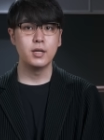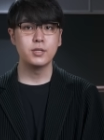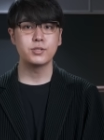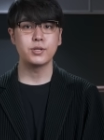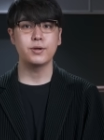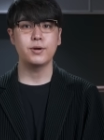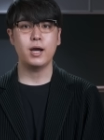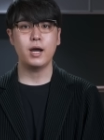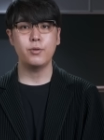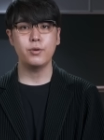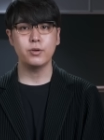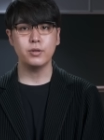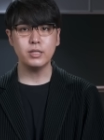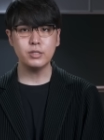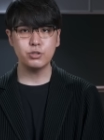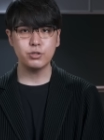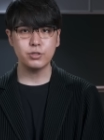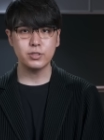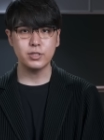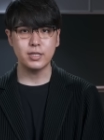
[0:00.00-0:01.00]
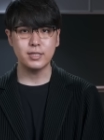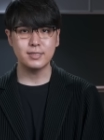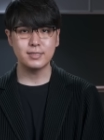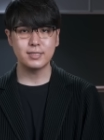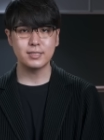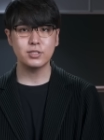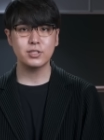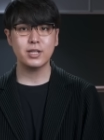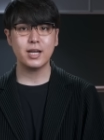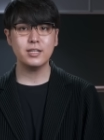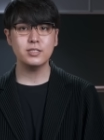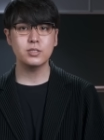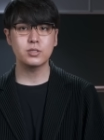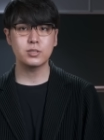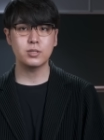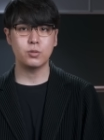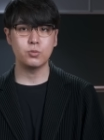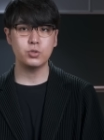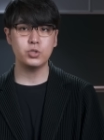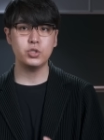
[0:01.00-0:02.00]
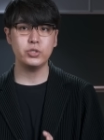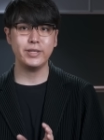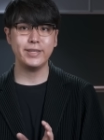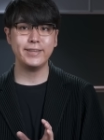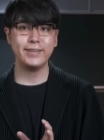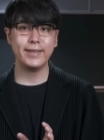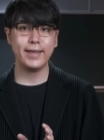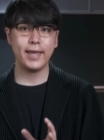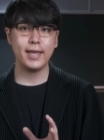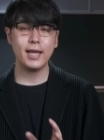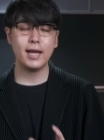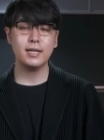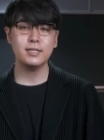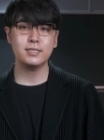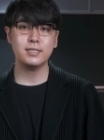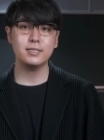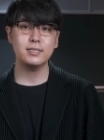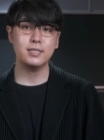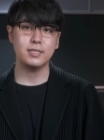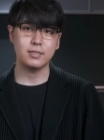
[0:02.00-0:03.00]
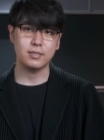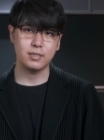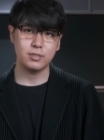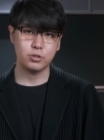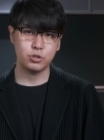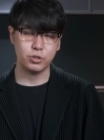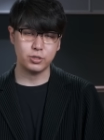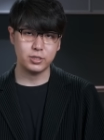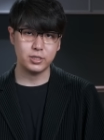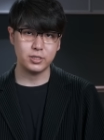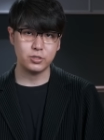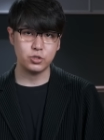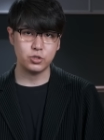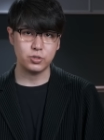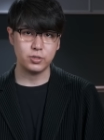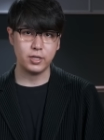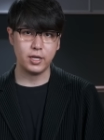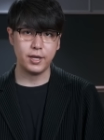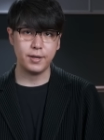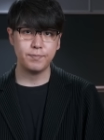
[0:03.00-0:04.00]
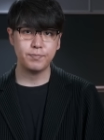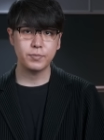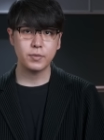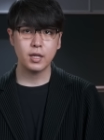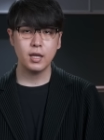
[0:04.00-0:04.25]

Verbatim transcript: 最后还会有一群人只是开始从事因 AI 心情的全新职业。